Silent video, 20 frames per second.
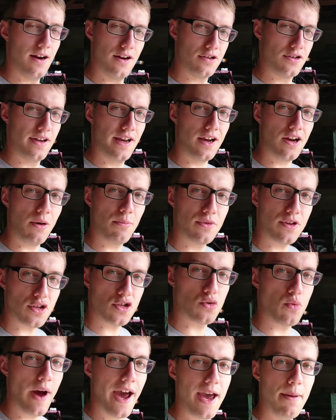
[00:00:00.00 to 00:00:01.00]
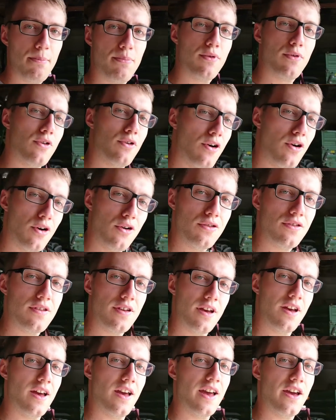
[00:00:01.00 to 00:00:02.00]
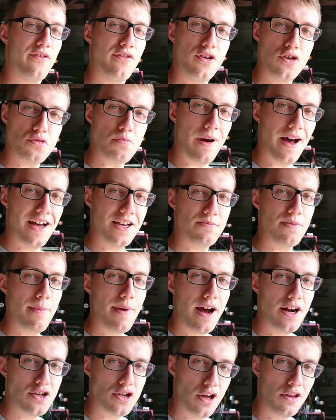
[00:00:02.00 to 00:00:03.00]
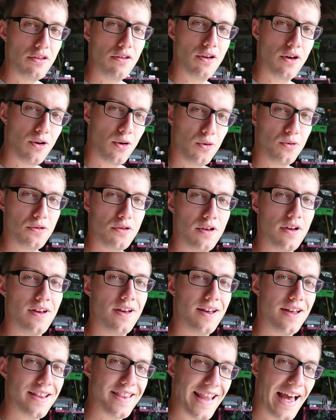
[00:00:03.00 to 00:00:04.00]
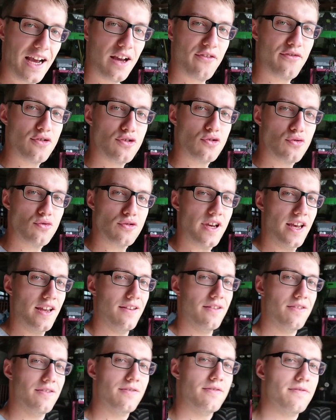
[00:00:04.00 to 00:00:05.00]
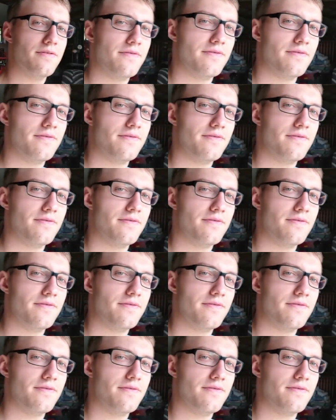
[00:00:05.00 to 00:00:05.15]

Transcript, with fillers: Also hier kommt der Swipe und viel Spaß beim Anschauen und danke fürs Zusehen.